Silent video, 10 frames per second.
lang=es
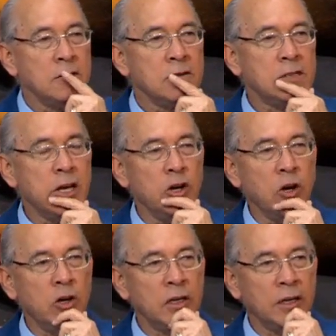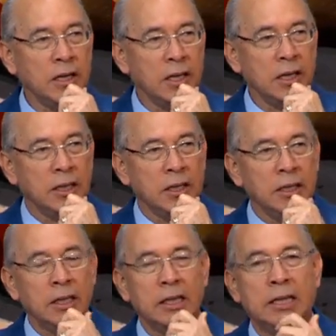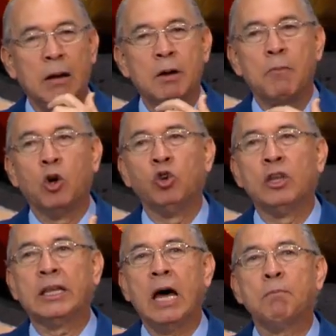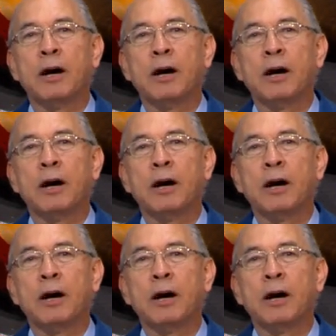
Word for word: Señor, dame voluntad